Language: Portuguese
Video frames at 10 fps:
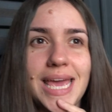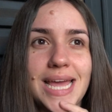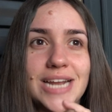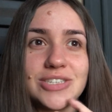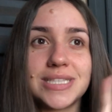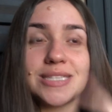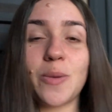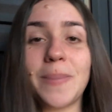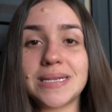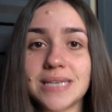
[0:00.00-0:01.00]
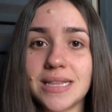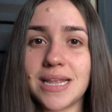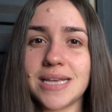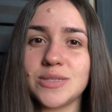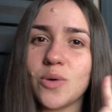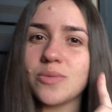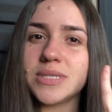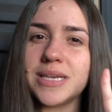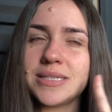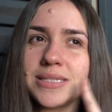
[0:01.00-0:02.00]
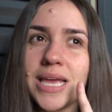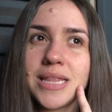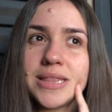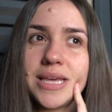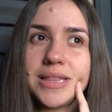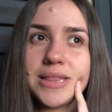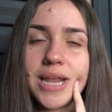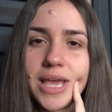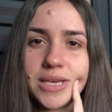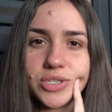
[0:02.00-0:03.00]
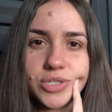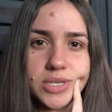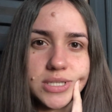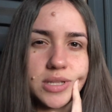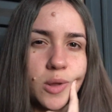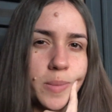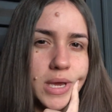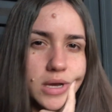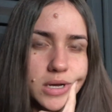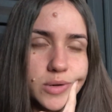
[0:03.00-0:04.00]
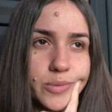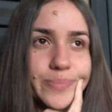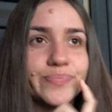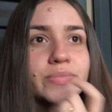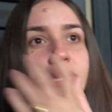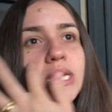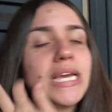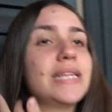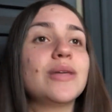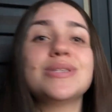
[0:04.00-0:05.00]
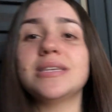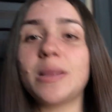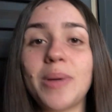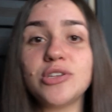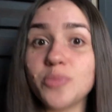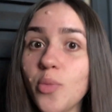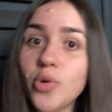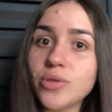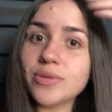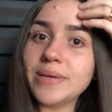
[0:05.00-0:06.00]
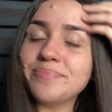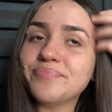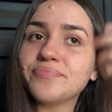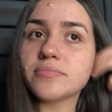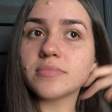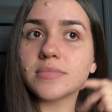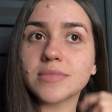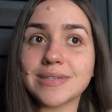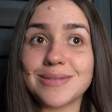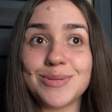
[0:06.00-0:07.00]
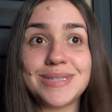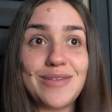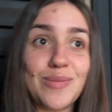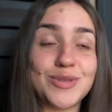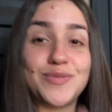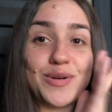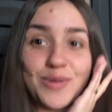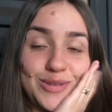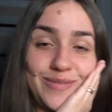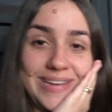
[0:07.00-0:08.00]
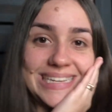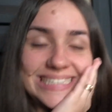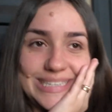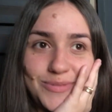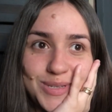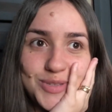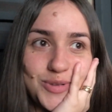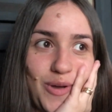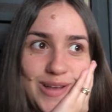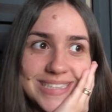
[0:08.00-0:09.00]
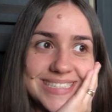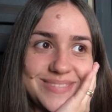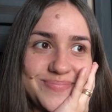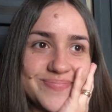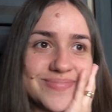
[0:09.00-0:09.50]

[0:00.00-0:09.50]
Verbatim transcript: É, na gestação passada nasceu com 63 dias, se não me engano. Então, assim, depende muito, né? Não sei, vamos ver quanto que vai nascer. Tô ansiosa.